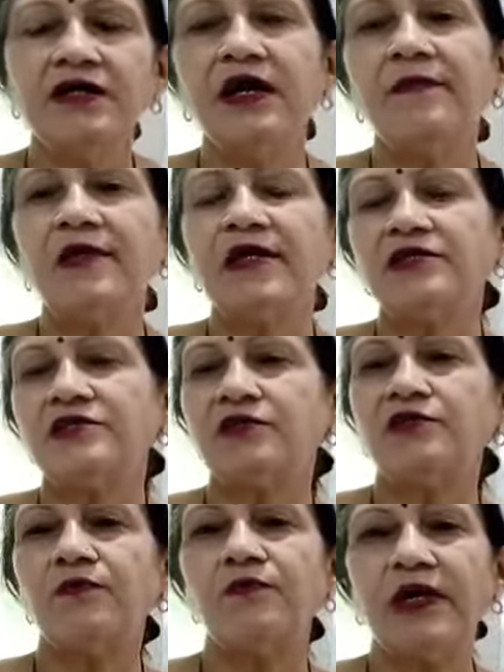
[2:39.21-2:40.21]
या मैं कह
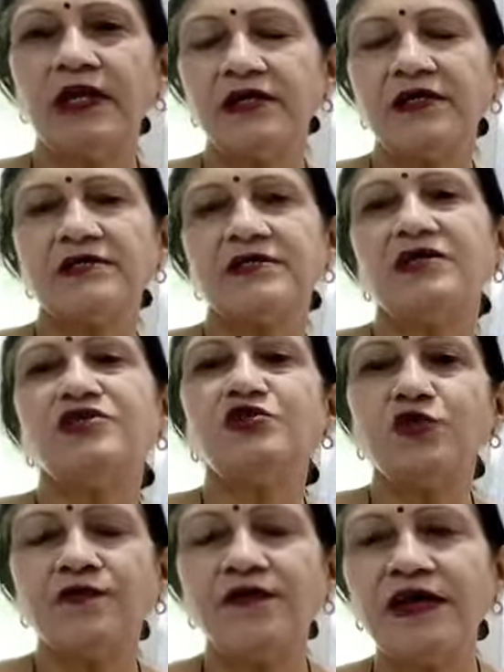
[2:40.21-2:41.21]
सकती हूँ पलंग के साथ
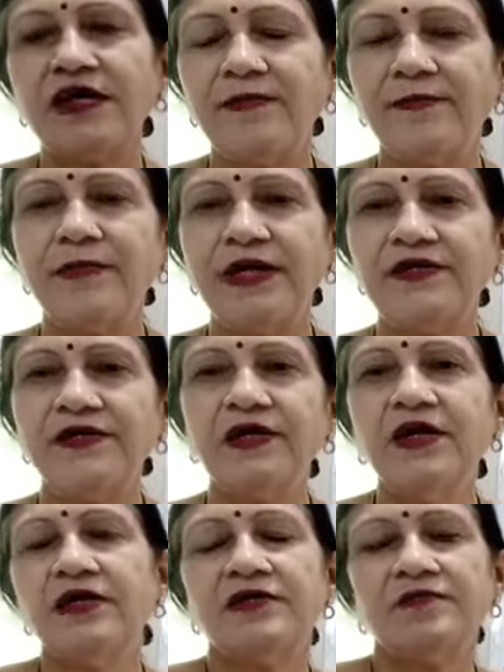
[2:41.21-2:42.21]
सोफ़ा कम
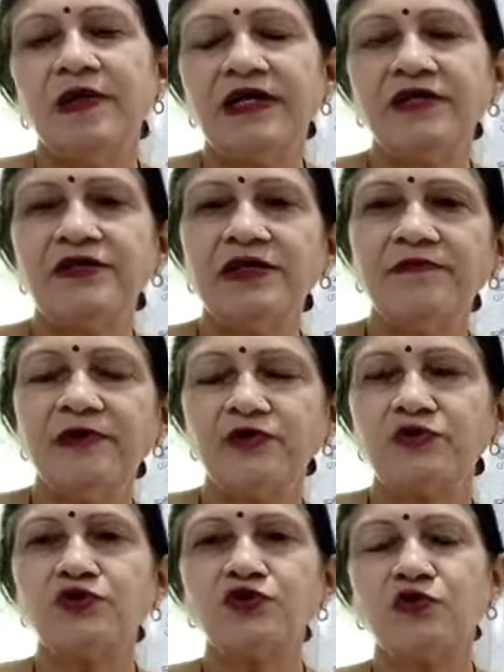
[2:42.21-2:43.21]
बेड मैंने दिन में
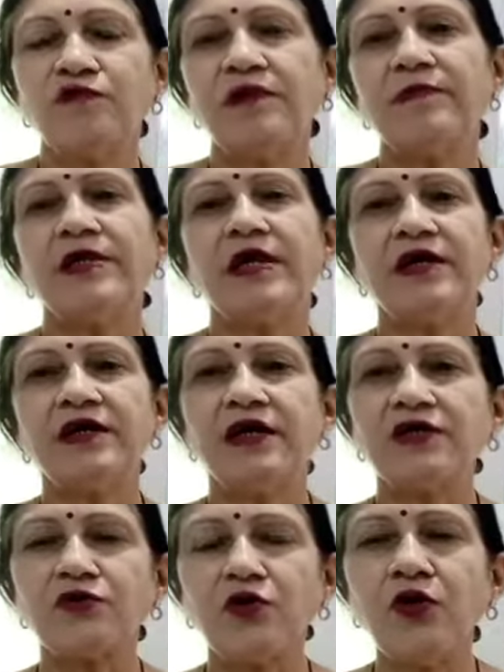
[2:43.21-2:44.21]
उसको सोफ़ा बनाया
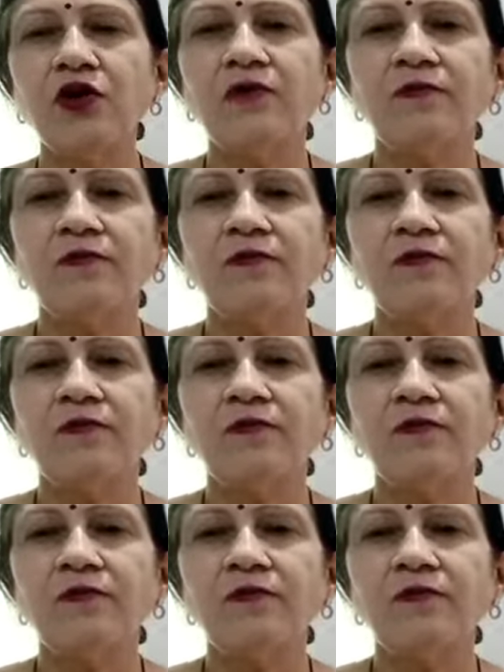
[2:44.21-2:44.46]
रात को